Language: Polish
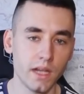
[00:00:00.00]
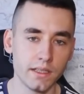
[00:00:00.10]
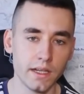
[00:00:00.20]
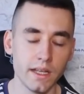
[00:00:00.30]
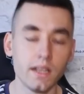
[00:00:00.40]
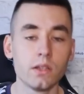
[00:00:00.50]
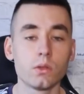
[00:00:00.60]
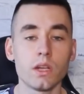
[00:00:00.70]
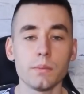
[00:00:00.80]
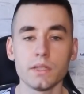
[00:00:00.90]
kadrę,
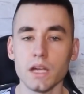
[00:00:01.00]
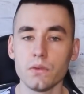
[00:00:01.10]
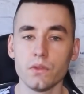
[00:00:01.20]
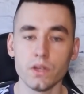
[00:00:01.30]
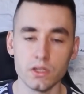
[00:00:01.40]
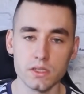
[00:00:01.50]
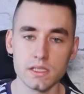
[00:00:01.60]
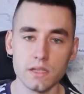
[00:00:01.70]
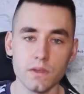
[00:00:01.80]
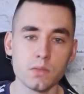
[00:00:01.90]
która potrafi
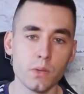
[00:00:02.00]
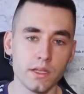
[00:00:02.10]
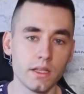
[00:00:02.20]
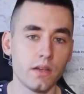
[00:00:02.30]
wykorzystywać błędy